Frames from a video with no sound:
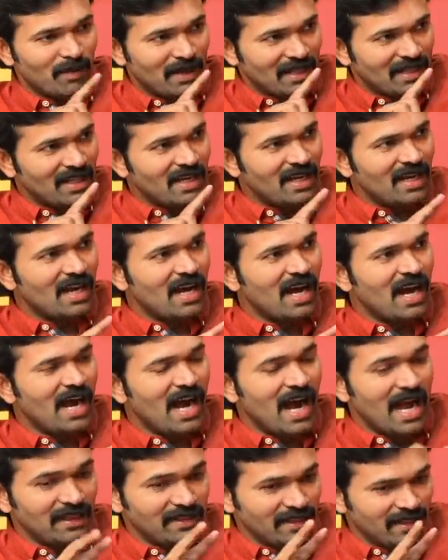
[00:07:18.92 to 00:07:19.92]
அப்படி வச்சுக்கலாமா
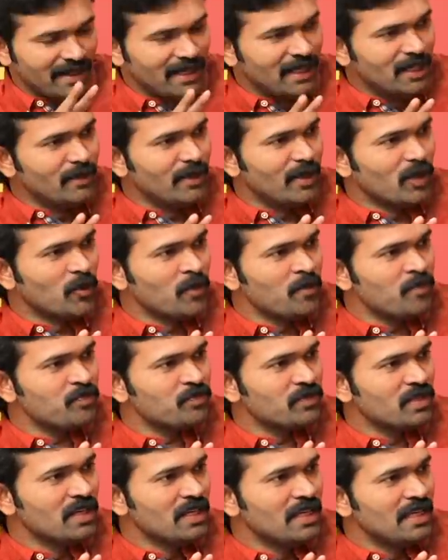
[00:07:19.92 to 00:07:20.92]
அந்த ரெண்டு பேரும்
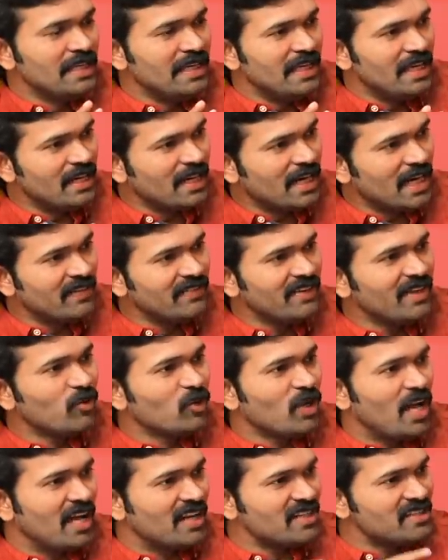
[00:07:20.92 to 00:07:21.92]
ஏற்கனவே
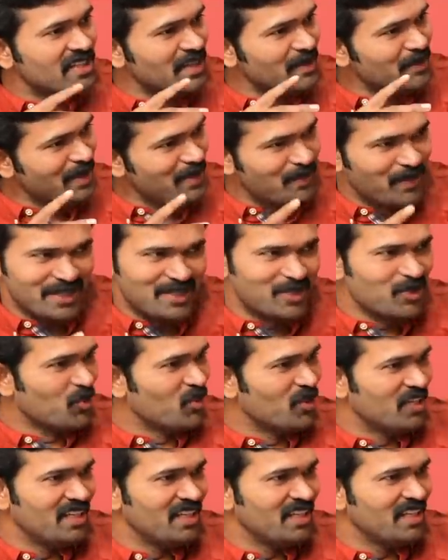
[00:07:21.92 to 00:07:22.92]
ஒரு அரசியல் மீது பற்று
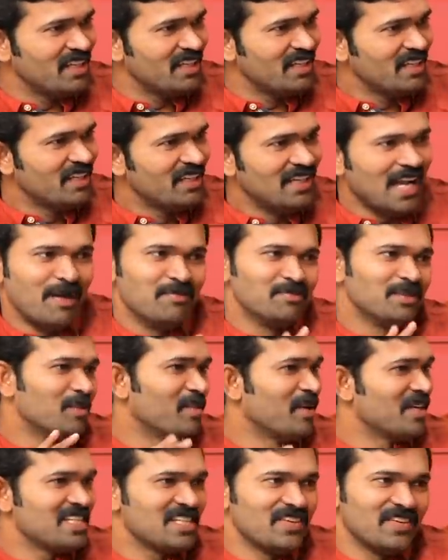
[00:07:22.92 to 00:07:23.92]
கொண்டு நாம்
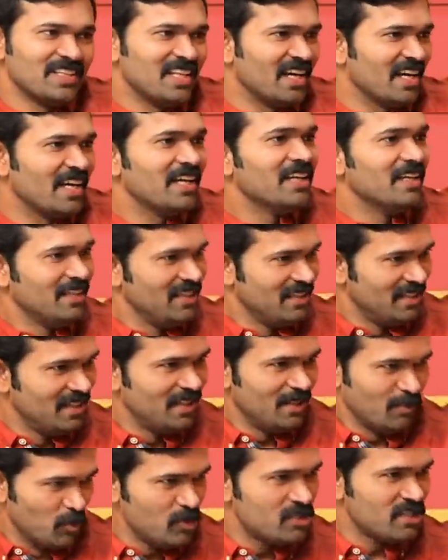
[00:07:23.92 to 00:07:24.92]
தமிழ் கட்சிக்கு வந்தாங்க
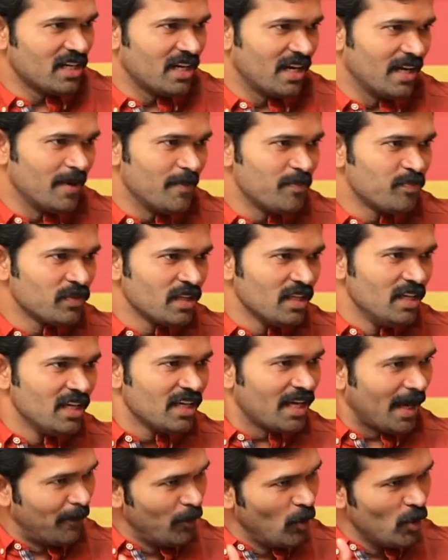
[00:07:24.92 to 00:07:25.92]
முடிச்சிடறேண்ணா
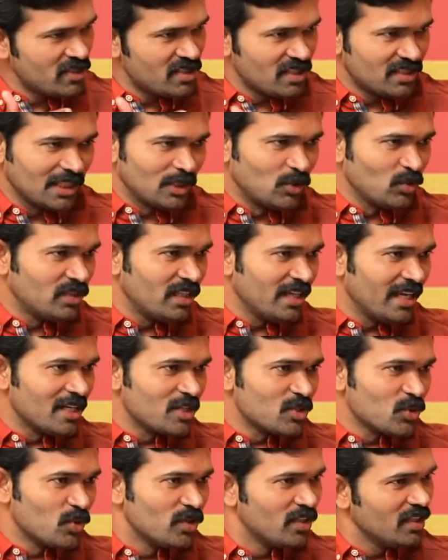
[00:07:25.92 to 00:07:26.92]
கம்யூனிஸ்ட தத்துவத்தை
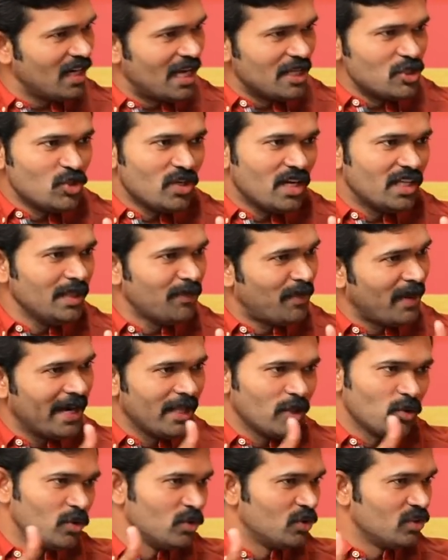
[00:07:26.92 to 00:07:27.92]
ஏற்றுக்கொண்டு ராஜீவ்காந்தி
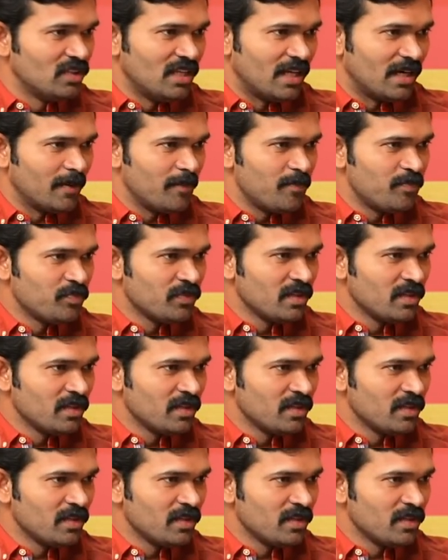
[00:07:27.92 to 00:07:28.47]
பயணித்து கொண்டு இருந்தார்